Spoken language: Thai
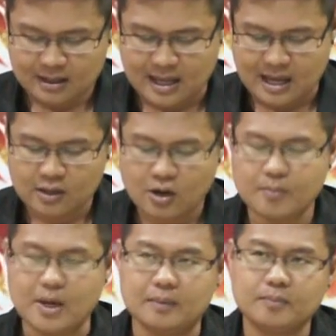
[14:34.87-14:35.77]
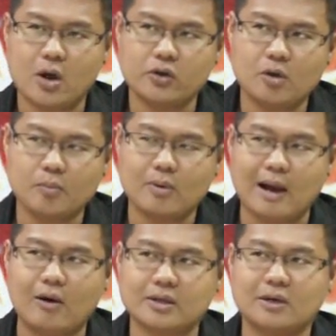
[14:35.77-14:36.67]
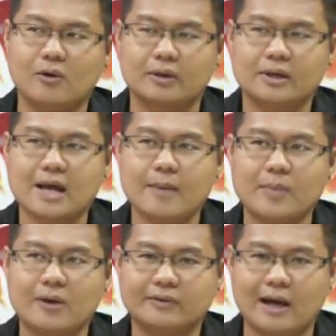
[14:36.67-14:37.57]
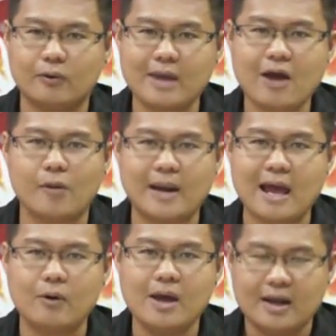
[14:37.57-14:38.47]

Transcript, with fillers: นะก็เหมือนพอยกภูเขาออกจากอกนะครับ ดาวเสาย้ายออกไปแล้ว